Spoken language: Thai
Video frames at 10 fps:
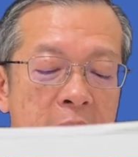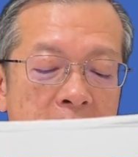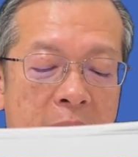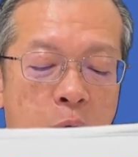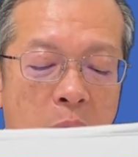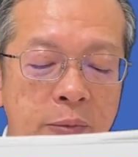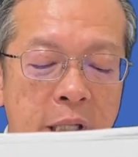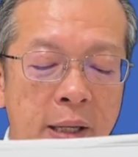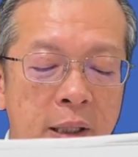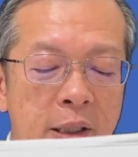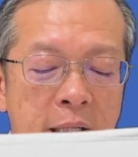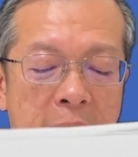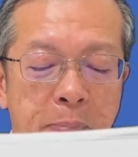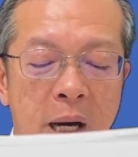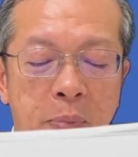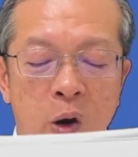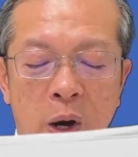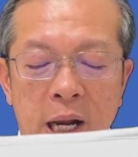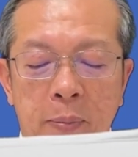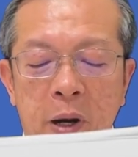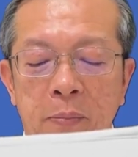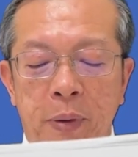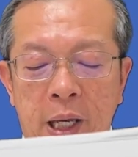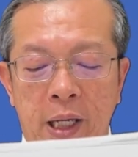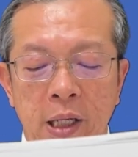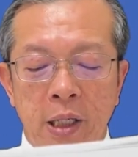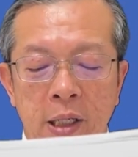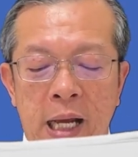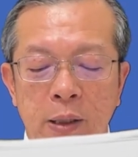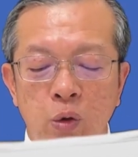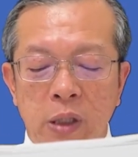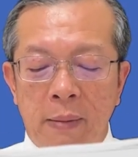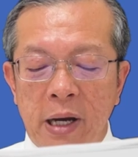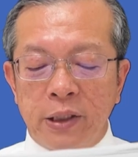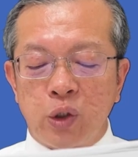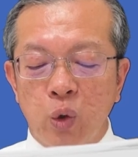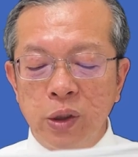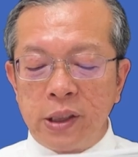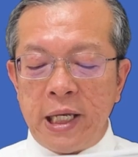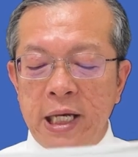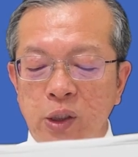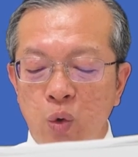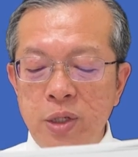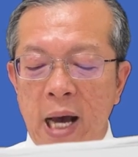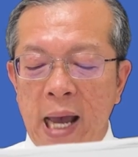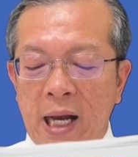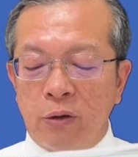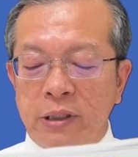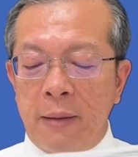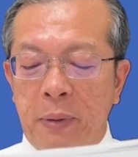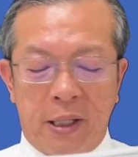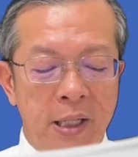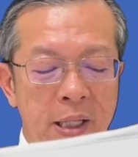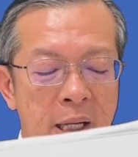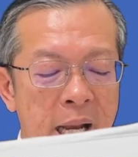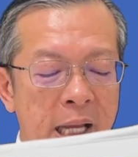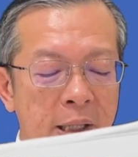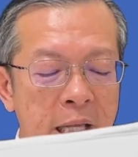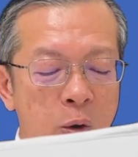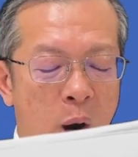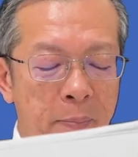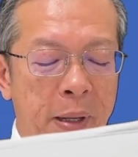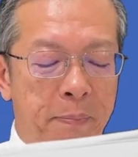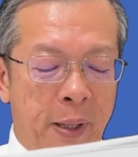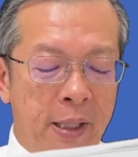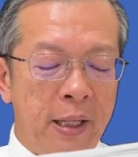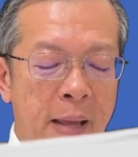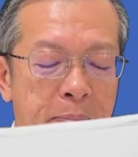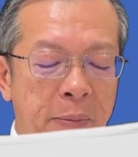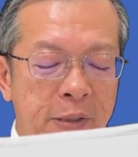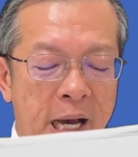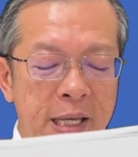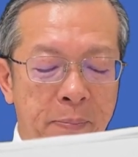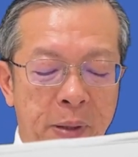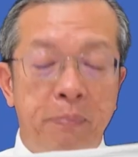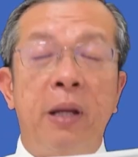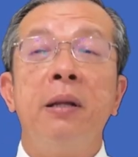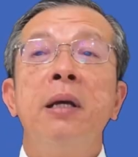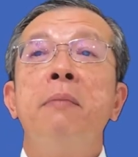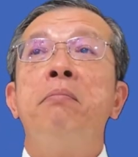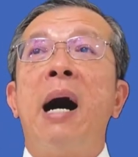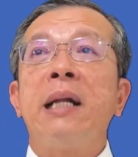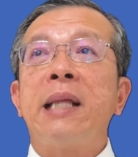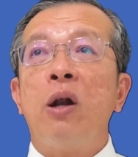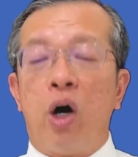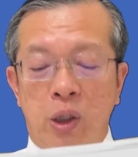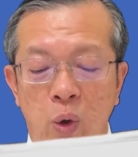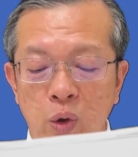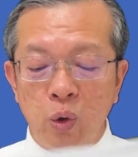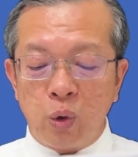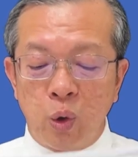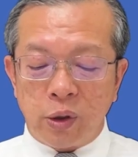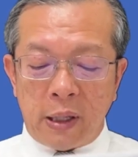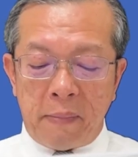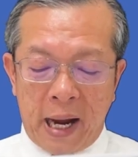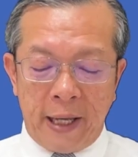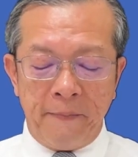หลักความจริงที่ได้เปิดเผยไว้ในพระคัมภีร์ได้ถูกทำให้สูญเสียสูญหายเข้าใจผิด และตีความผิดผิดและปรับใช้อย่างผิดผิดมาตลอดทุกยุคทุกสมัย